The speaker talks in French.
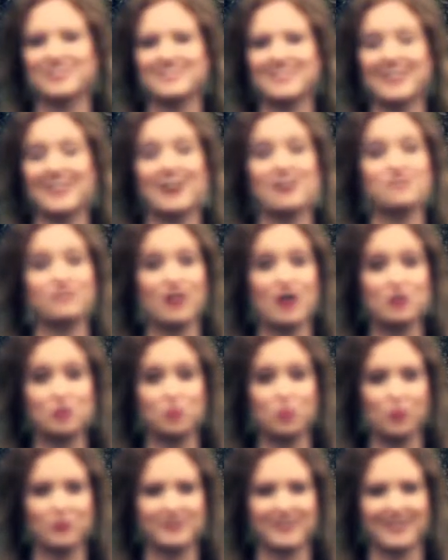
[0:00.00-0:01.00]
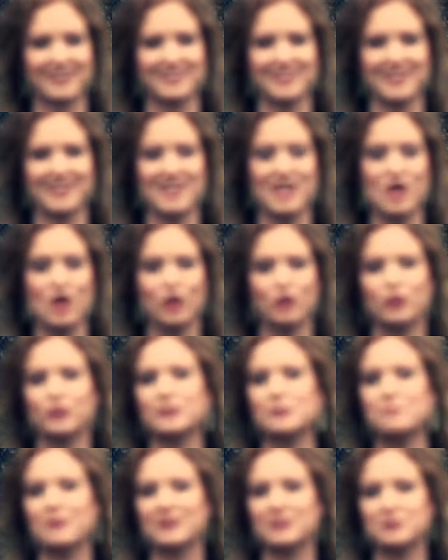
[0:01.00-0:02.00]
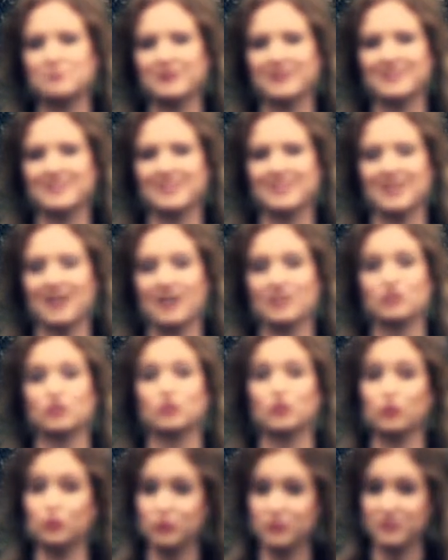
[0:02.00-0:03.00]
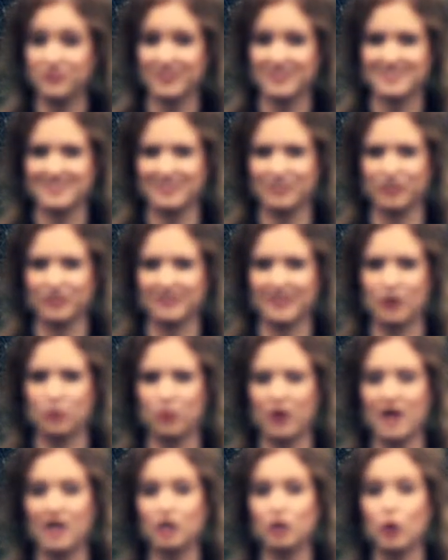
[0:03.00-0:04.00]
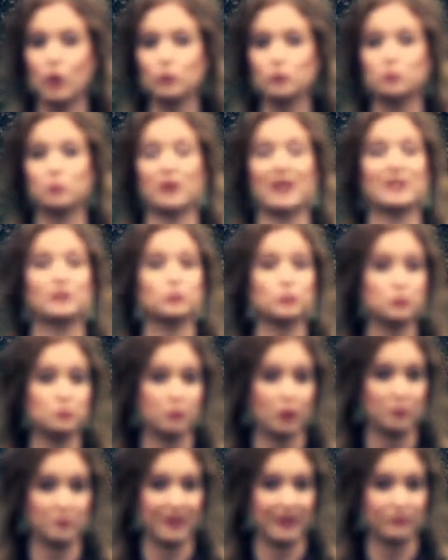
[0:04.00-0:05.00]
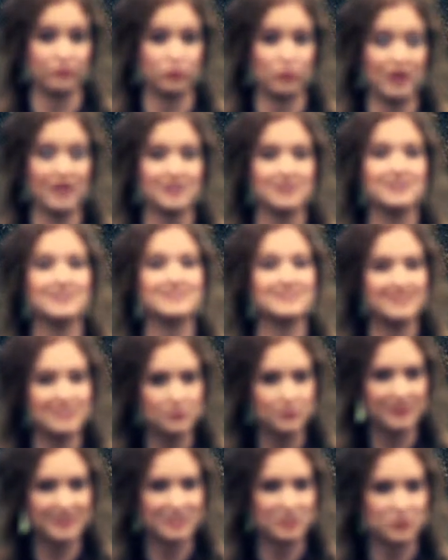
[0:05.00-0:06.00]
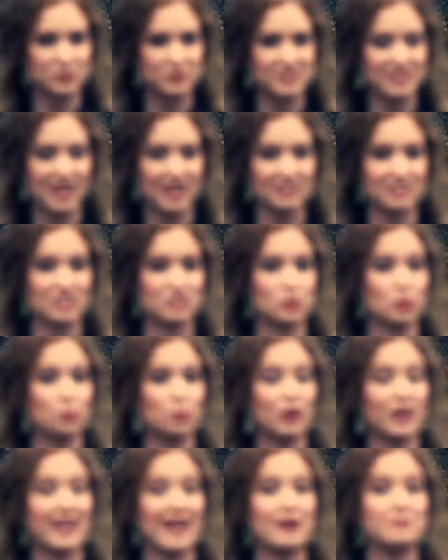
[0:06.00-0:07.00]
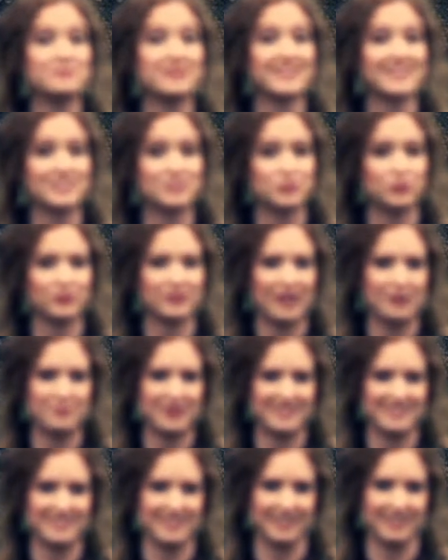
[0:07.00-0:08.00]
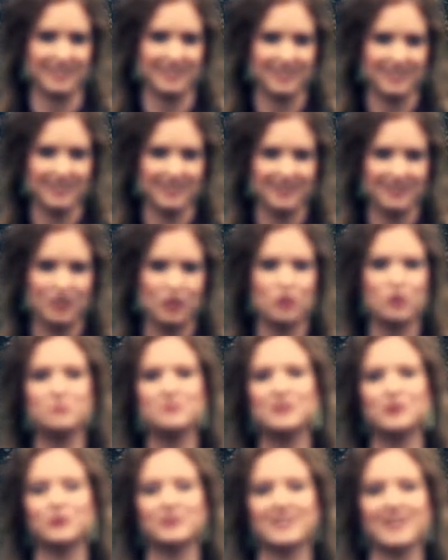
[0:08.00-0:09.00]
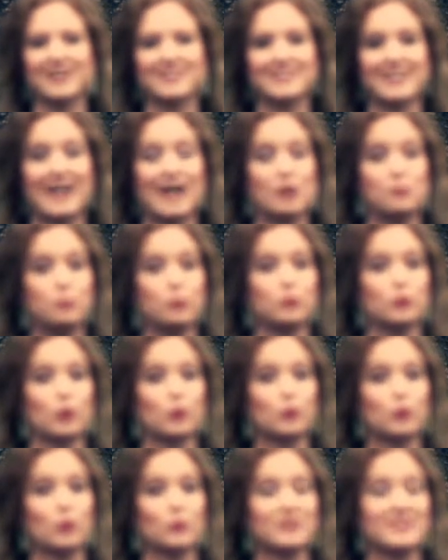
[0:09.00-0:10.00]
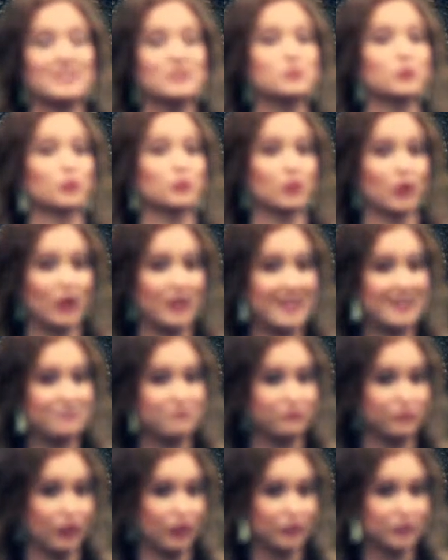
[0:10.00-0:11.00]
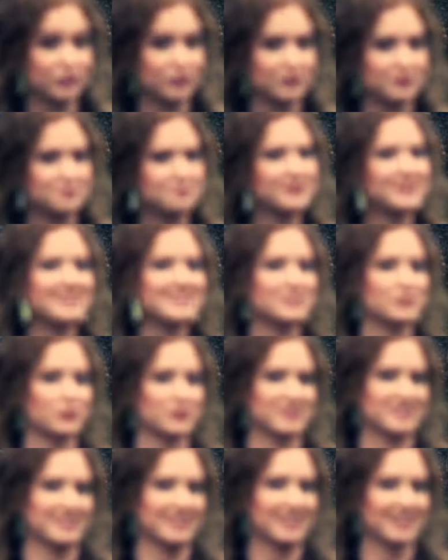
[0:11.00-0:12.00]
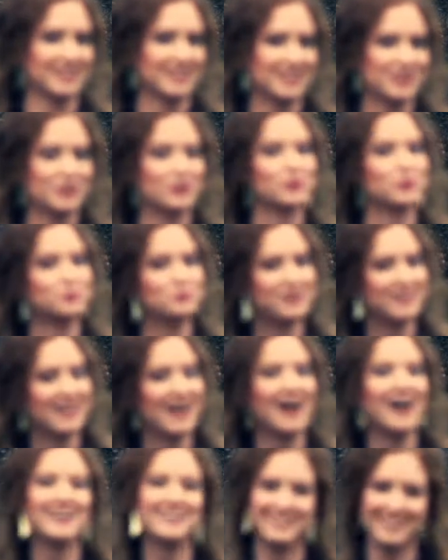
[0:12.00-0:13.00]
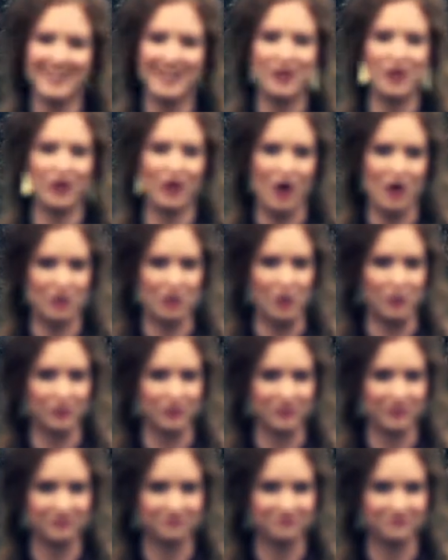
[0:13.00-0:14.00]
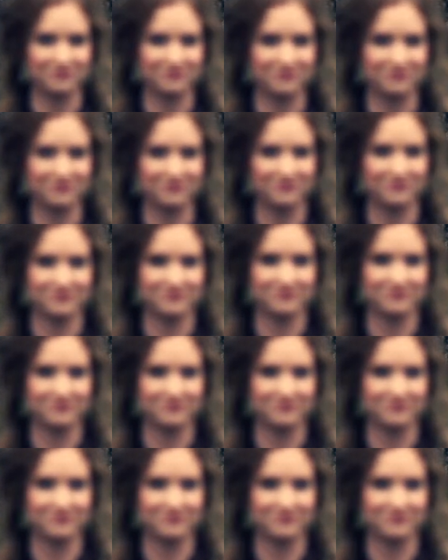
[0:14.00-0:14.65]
de talents franco-ontariens, le département de théâtre de l'Université d'Ottawa compte pour la toute première fois 18 étudiants dans son programme d'écriture dramatique. Le milieu théâtral peut donc compter sur une relève forte. Mais qui sont-ils? Ruby a été à leur rencontre. Si on